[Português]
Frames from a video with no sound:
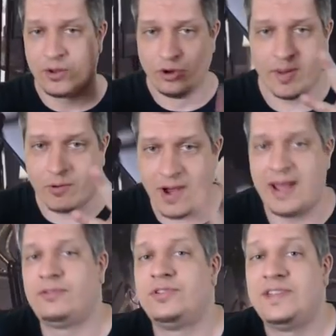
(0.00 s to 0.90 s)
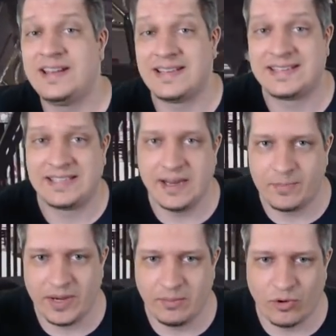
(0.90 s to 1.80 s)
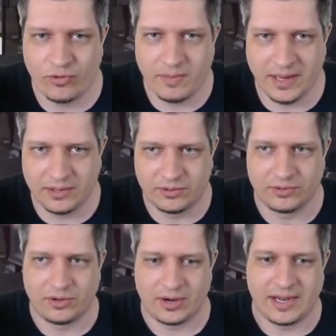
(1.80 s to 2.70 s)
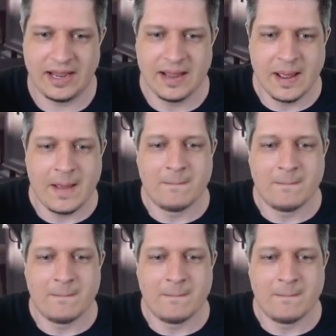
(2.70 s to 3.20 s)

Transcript: Número 4, esteja sempre em movimento, ok?